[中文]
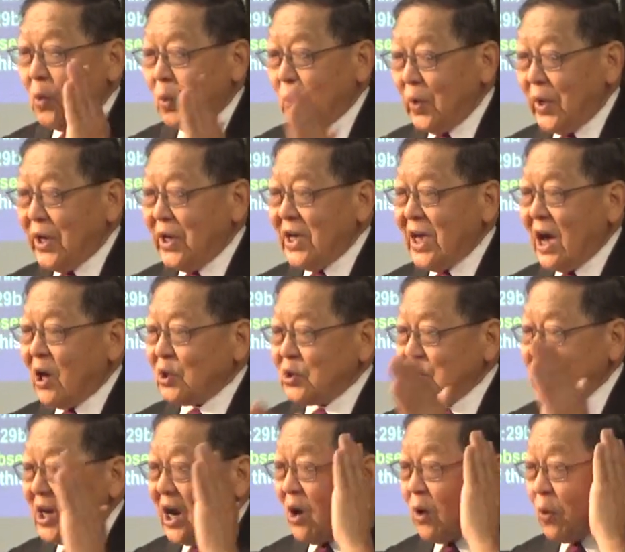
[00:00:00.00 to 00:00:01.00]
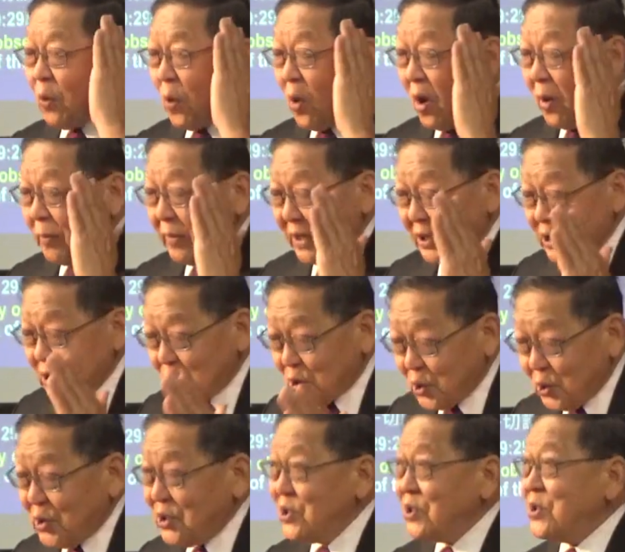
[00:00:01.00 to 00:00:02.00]
为要叫我们
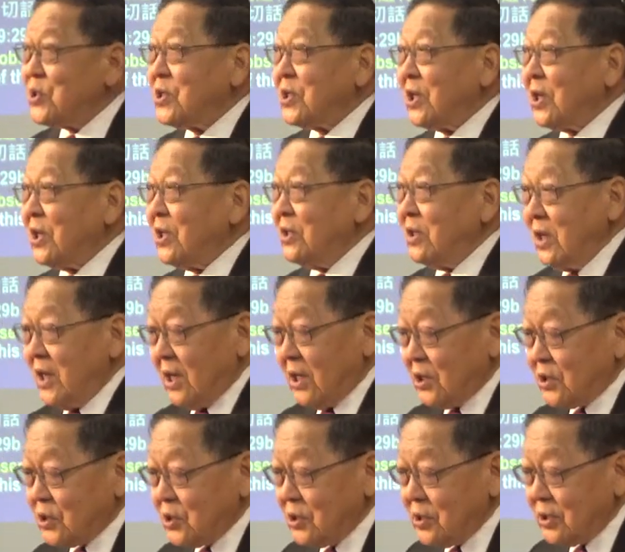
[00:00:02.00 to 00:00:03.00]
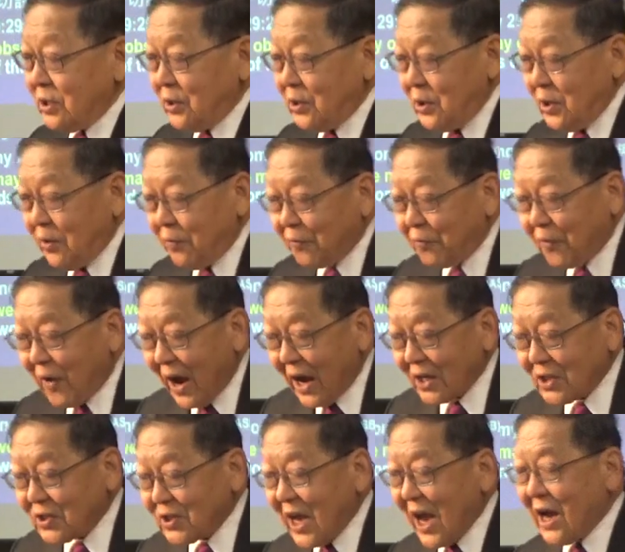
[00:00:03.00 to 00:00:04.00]
遵行这立法
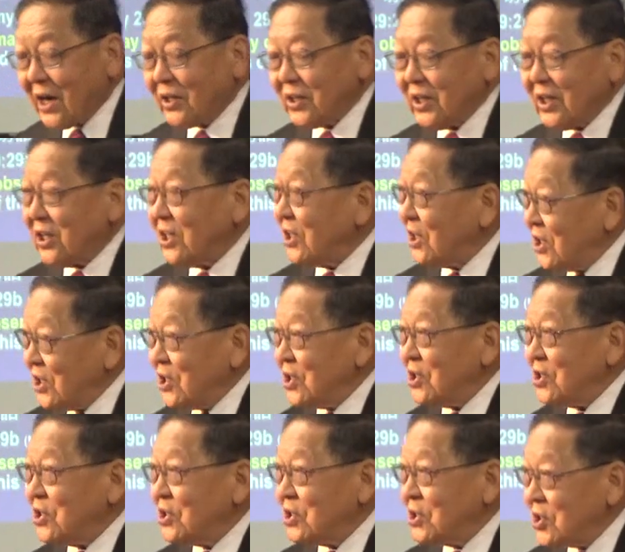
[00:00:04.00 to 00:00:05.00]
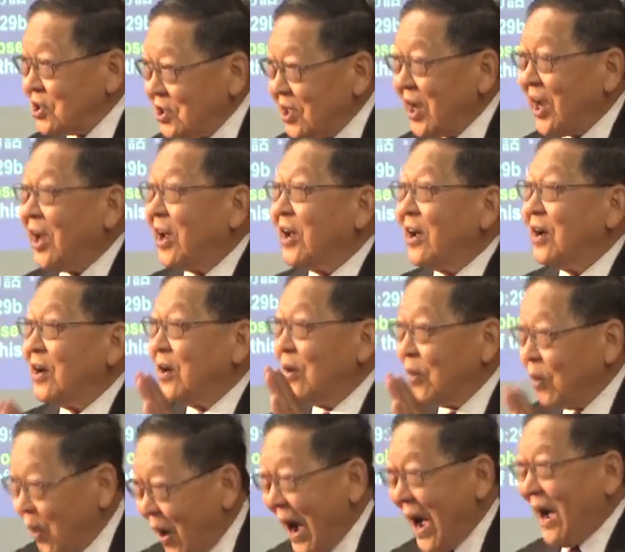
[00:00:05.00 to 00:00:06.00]
上的一切
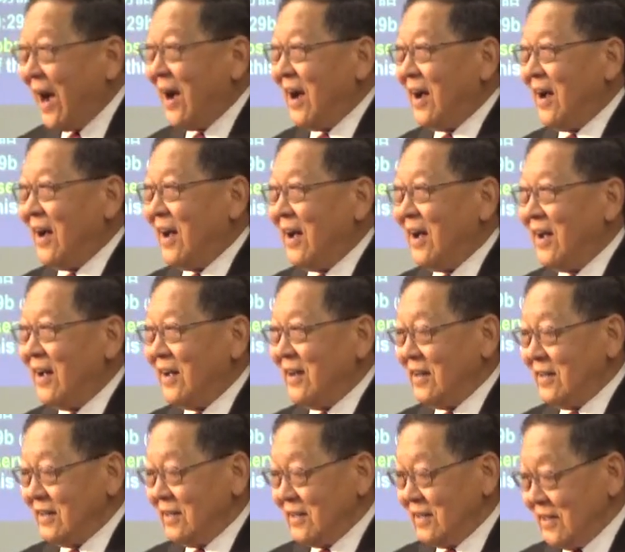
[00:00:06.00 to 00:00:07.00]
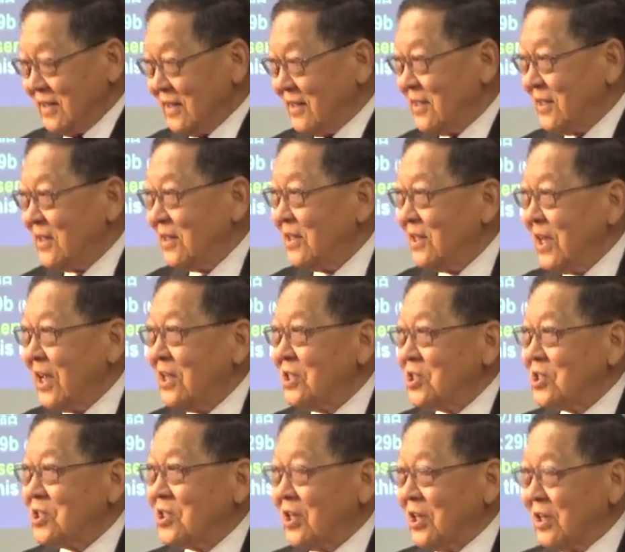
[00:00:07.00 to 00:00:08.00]
话。愿
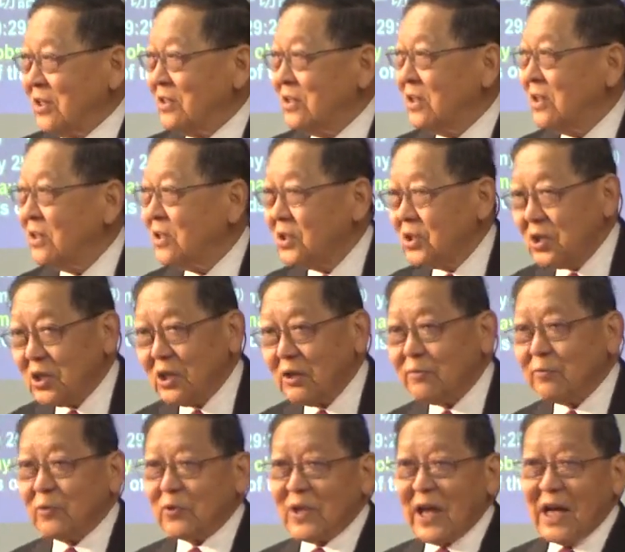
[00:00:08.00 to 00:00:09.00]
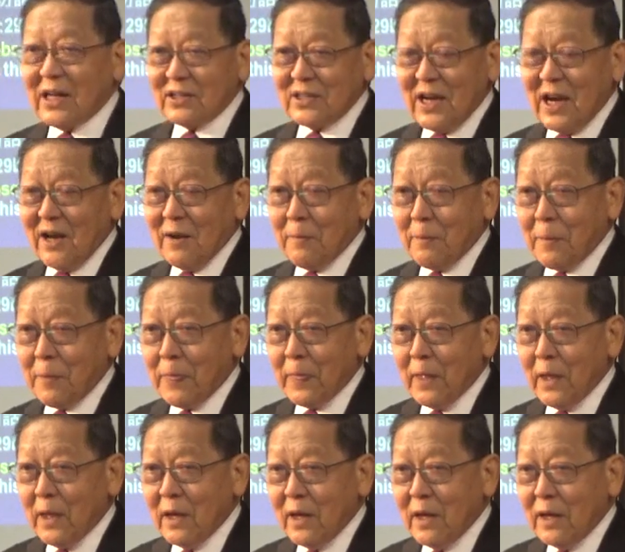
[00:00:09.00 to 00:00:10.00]
神赐福大家。
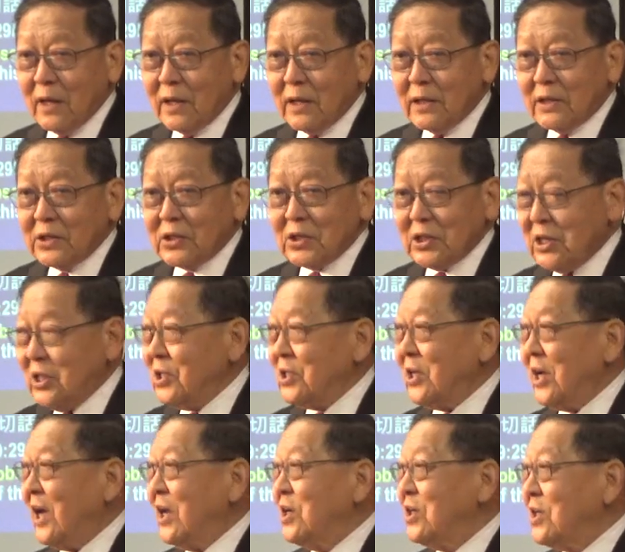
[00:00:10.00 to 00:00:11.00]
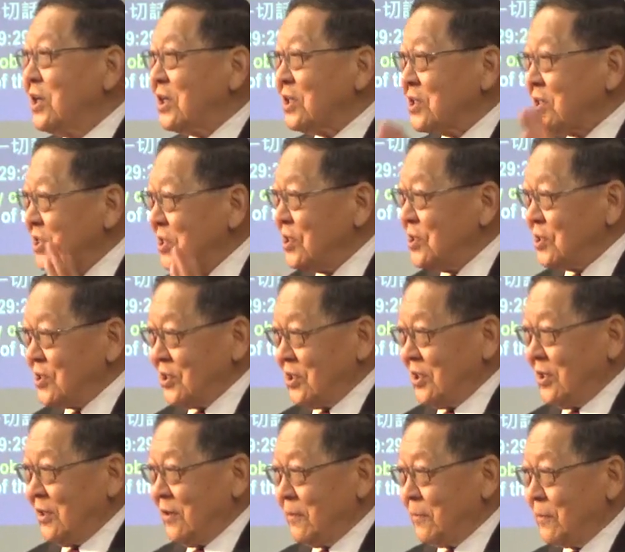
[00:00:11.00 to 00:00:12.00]
今天的信息